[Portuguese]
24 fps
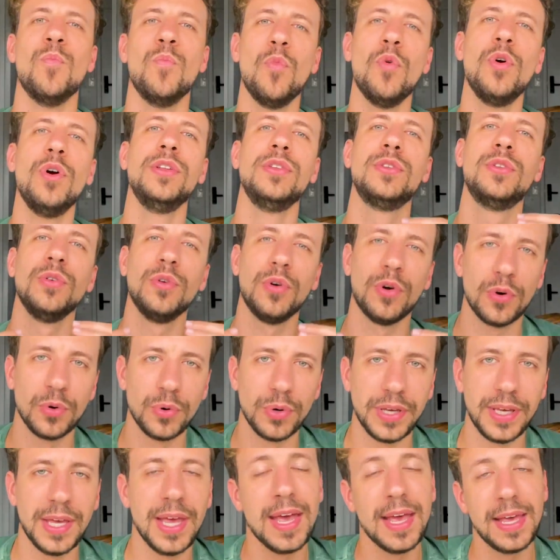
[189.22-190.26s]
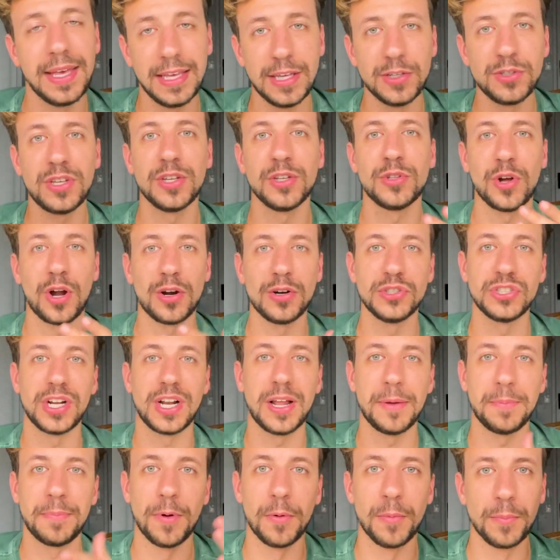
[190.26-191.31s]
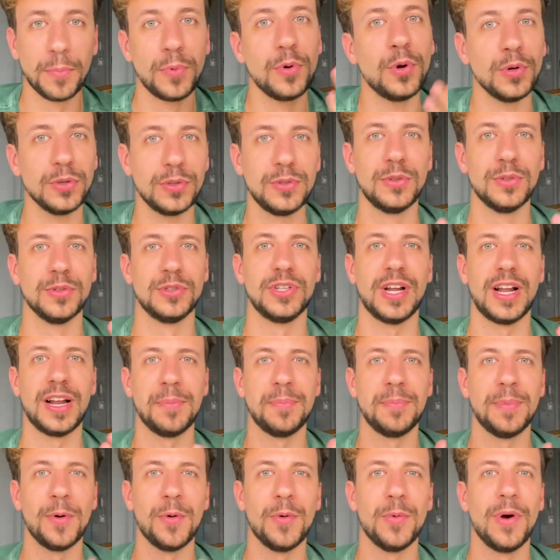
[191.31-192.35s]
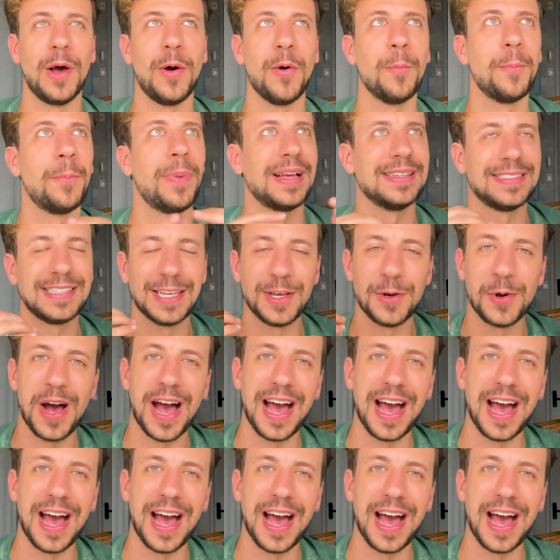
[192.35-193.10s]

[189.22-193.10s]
muito ruim. Isso que torna o Jalapão bruto. O Jalapão é um passeio